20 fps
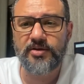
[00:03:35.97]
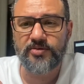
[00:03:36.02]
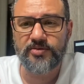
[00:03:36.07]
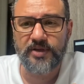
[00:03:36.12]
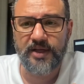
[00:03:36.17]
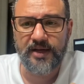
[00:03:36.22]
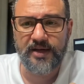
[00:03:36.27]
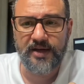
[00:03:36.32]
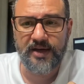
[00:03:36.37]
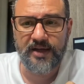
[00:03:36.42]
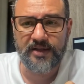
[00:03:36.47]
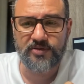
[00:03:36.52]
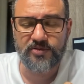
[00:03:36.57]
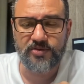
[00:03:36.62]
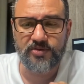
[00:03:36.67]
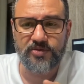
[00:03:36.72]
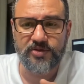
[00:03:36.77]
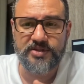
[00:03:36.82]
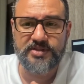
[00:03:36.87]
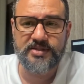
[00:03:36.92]
o decreto
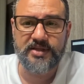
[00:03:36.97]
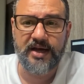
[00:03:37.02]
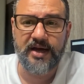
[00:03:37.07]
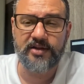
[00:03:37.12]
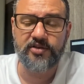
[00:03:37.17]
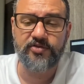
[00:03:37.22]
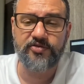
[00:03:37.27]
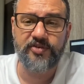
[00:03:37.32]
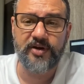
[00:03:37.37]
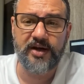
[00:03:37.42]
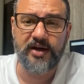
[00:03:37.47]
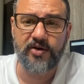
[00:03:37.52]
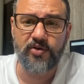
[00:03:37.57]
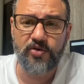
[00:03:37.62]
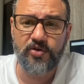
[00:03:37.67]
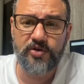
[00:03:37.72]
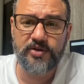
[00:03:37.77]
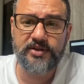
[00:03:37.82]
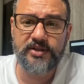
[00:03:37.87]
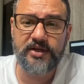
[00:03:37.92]
do estado fala
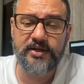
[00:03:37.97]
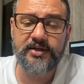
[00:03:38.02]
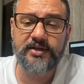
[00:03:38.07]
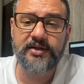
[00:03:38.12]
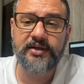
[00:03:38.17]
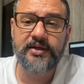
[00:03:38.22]
outra.